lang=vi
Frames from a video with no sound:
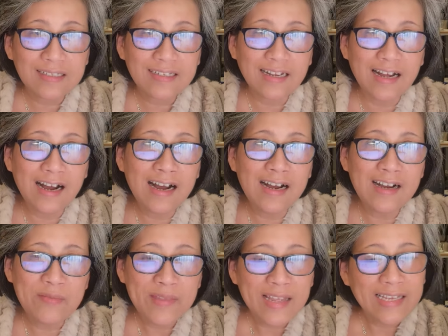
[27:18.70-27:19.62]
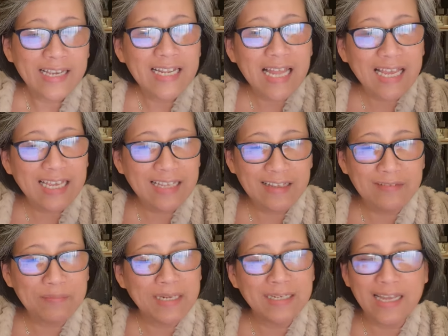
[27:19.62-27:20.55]
à, cái này
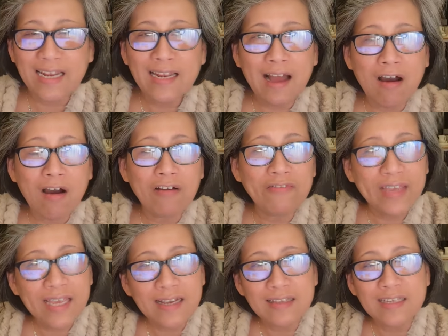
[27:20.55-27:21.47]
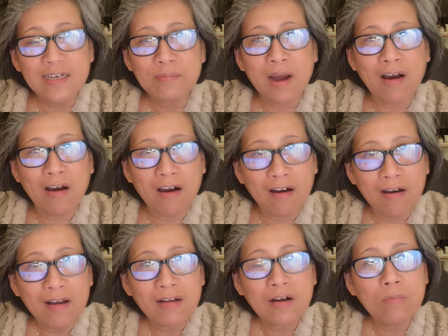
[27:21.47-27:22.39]
mình nghĩ là họ viết nhưng mà họ
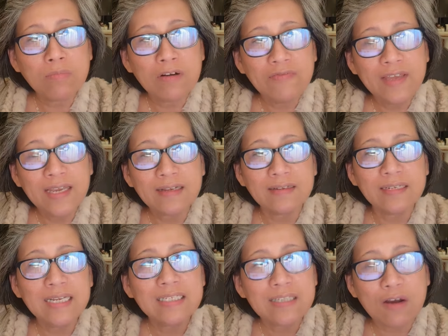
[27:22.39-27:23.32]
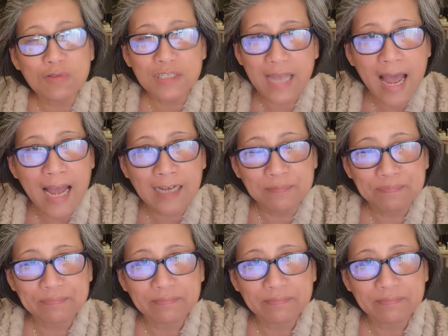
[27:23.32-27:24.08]
không có viết đi sâu xa